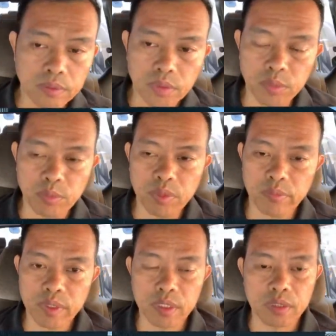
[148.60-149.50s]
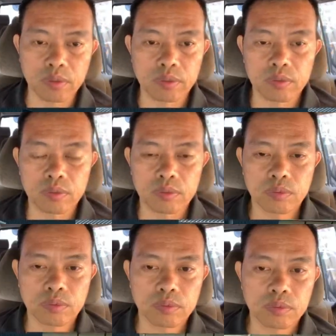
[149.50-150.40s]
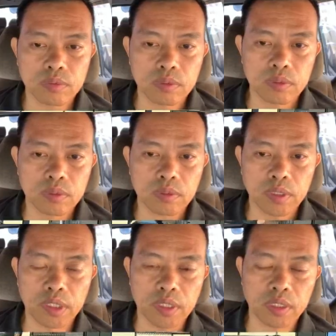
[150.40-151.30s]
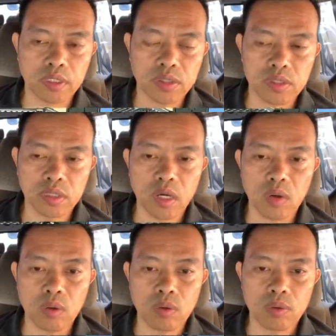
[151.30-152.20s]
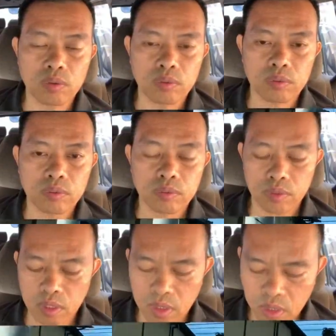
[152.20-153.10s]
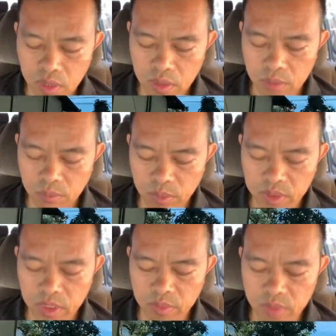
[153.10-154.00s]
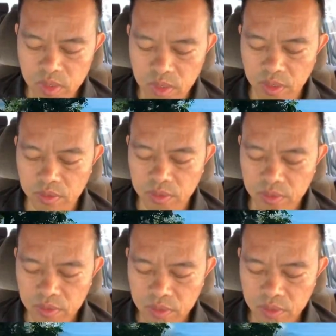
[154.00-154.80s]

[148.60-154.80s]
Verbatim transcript: So yan po mga batid, no? Itinatakda sa tao na mamatay minsan,